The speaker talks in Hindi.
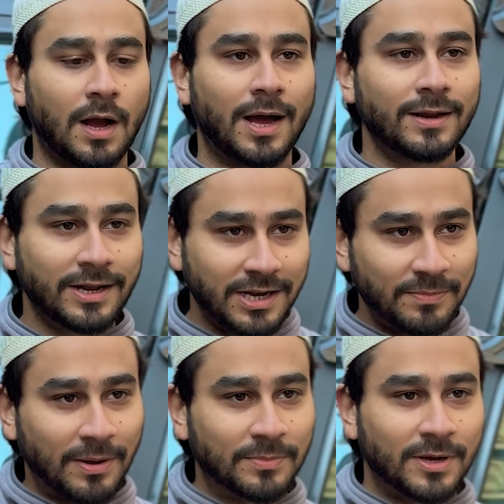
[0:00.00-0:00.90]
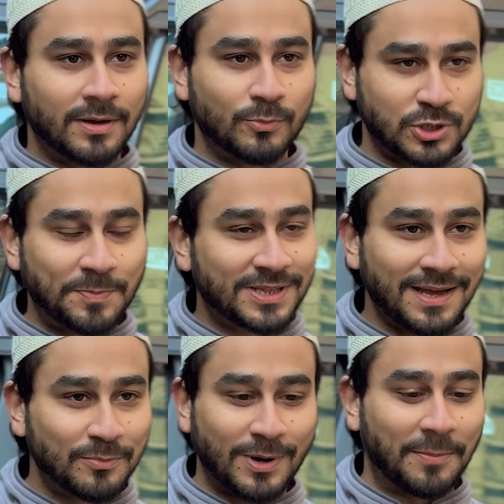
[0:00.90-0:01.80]
अरे नहीं नहीं मैम मुझे पता
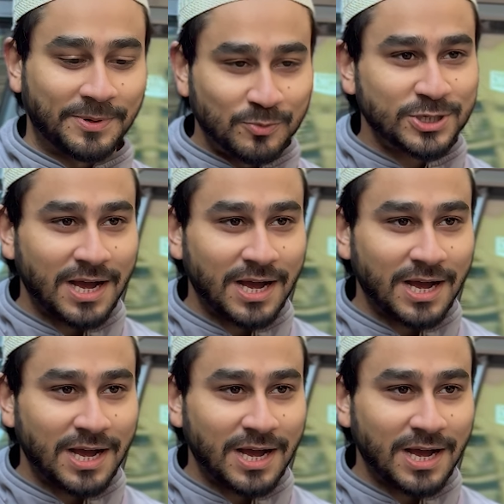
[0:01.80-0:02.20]
है आपने मुझे